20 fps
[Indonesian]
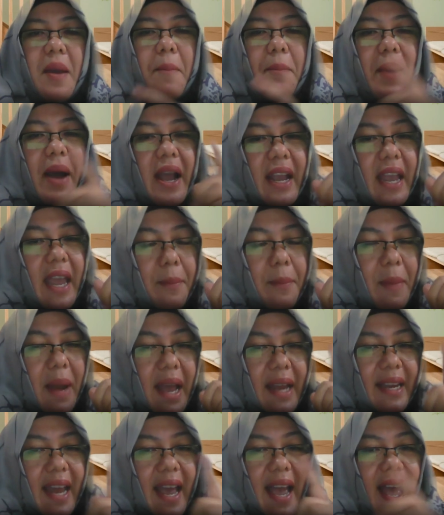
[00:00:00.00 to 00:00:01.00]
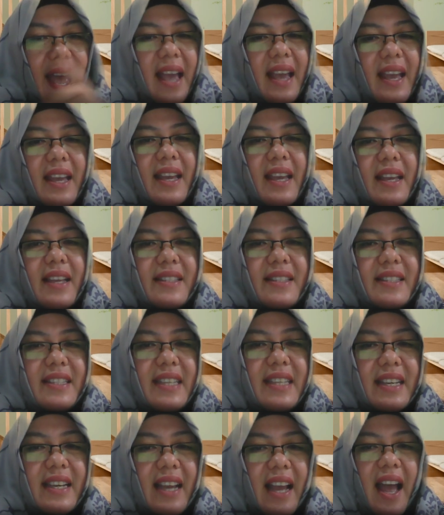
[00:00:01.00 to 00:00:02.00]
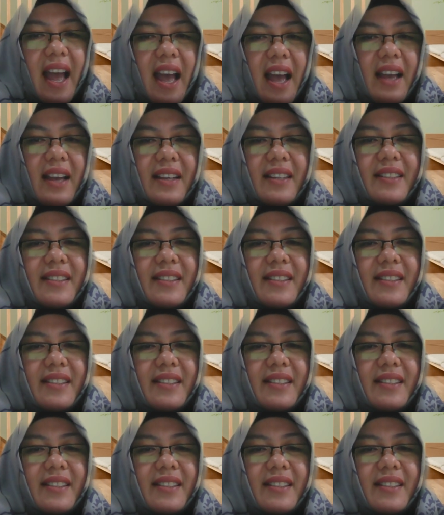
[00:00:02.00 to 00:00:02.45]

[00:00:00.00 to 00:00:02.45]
Bagaimana jika